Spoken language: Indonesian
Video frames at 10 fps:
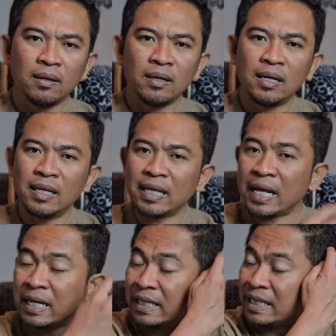
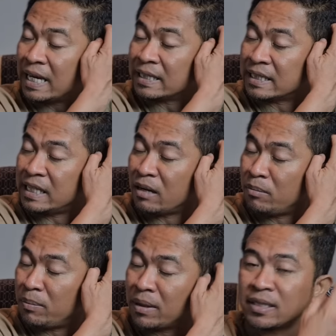kita yang sedang
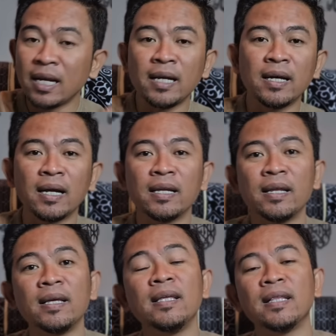bermasalah dengan
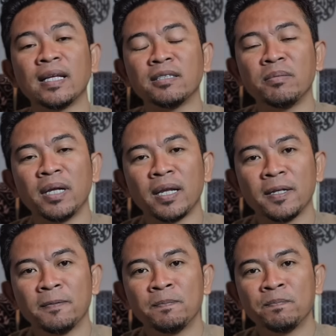diri kita sebenarnya.
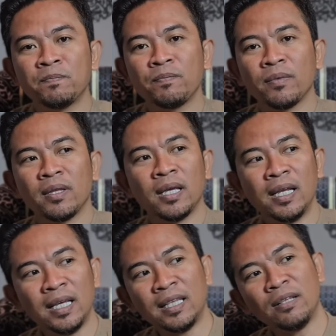Jadi
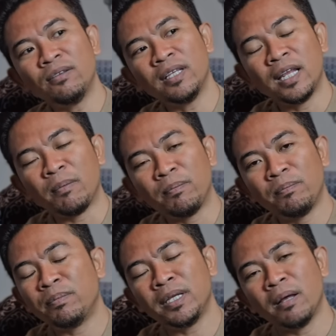kita tuh tidak
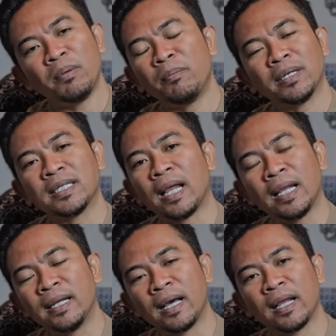tidak bermasalah
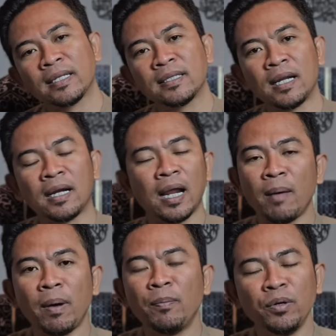dengan eksternal
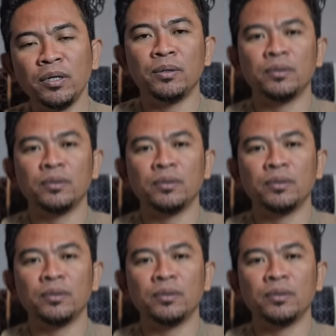apapun itu